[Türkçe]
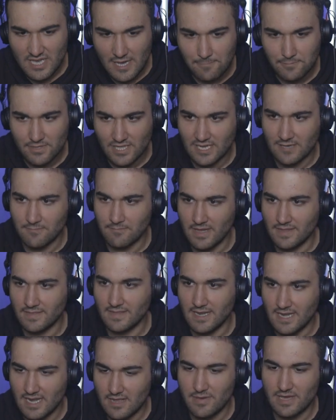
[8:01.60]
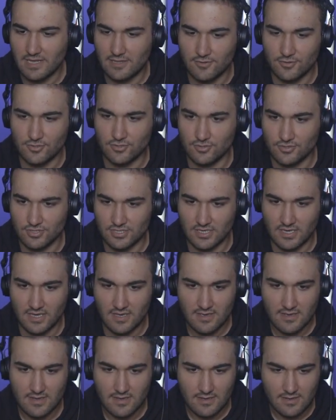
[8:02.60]
mi yaptırayım? Benden ne bekliyorsunuz ya?
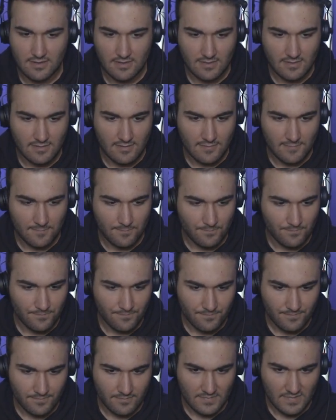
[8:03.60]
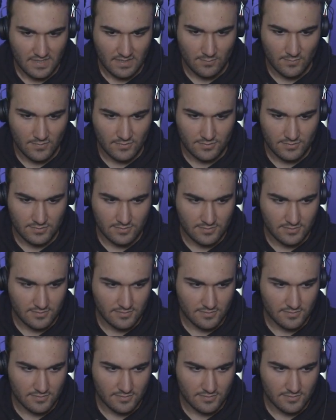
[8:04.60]
Mods.